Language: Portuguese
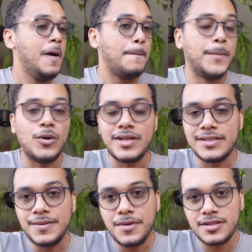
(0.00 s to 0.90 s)
Bom,
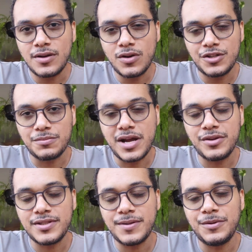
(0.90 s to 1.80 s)
esse mês agora de maio
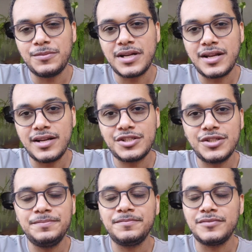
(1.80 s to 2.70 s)
eu recebi uma
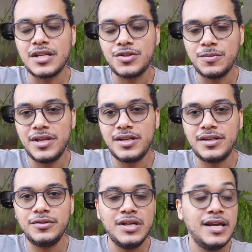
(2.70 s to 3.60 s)
caixa da
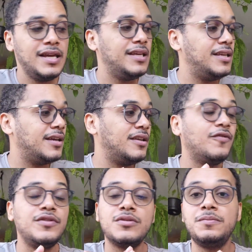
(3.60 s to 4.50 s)
Soberano e aí eu
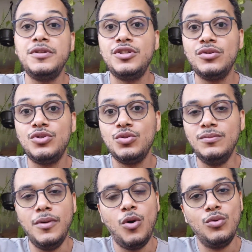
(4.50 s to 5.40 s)
fiz um pedido de um
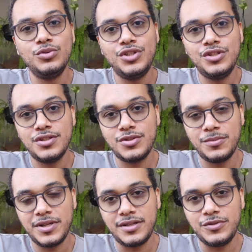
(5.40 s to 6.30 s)
monte de
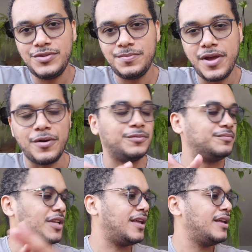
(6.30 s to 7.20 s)
Soberano Spell,
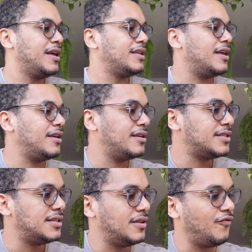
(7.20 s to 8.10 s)
né? Que é
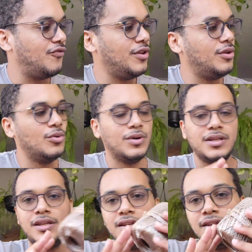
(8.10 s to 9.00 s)
esse fio
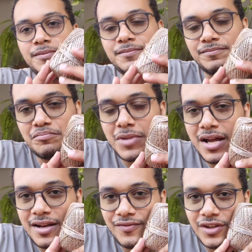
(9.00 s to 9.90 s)
aqui
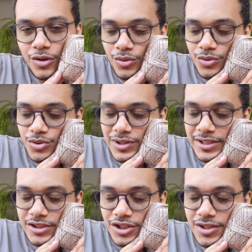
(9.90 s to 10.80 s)
maravilhoso,
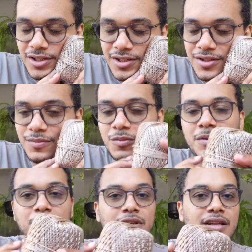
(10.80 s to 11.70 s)
lindíssimo,
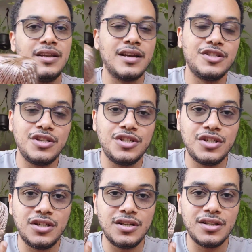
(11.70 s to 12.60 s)
para poder a
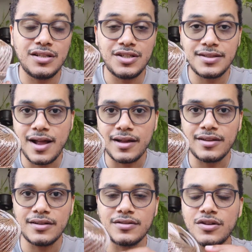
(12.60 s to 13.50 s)
gente dar
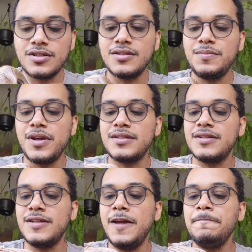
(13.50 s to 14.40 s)
destaque nas nossas
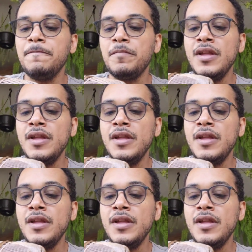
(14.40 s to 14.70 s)
peças, né?